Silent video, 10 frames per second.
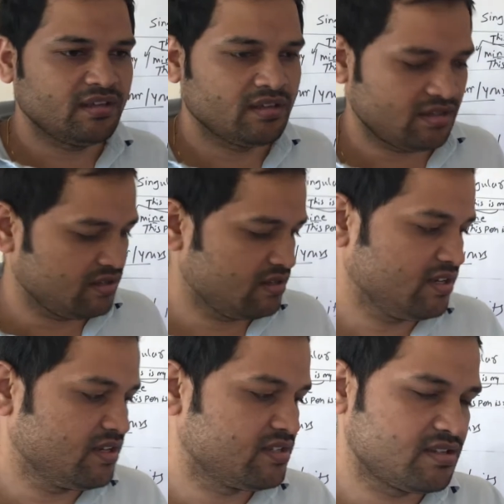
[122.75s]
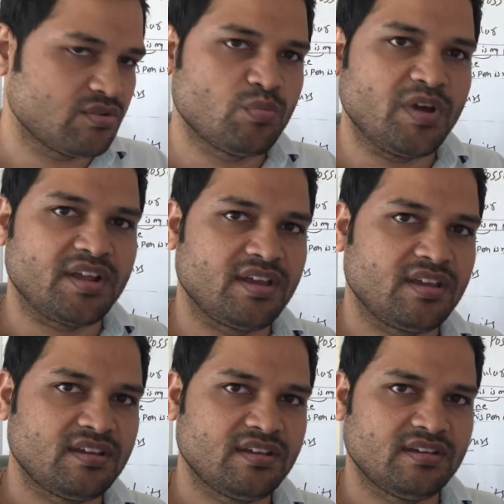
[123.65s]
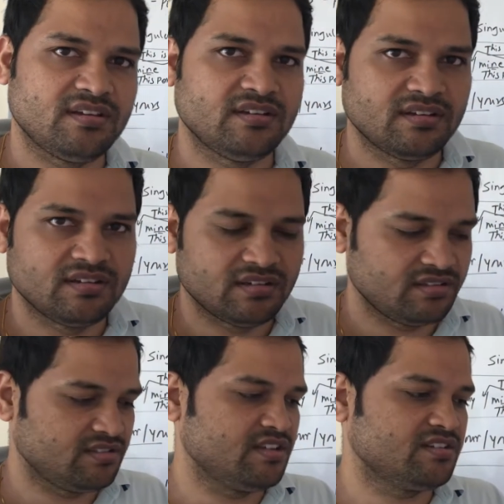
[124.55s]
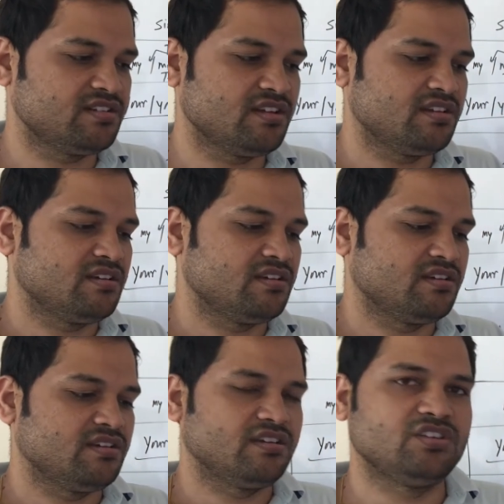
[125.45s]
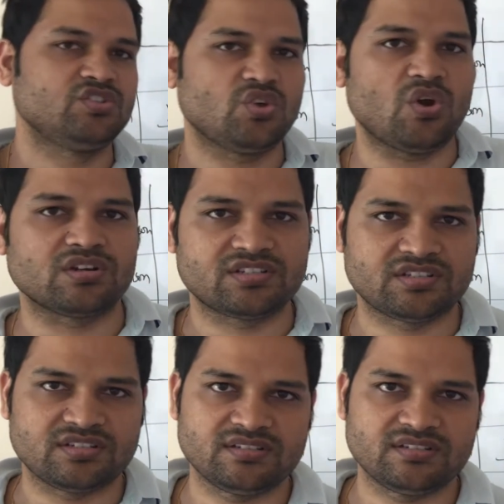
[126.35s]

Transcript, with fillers: कि ये डस्टर तुम्हारा है दिस डस्टर इज़ योर्स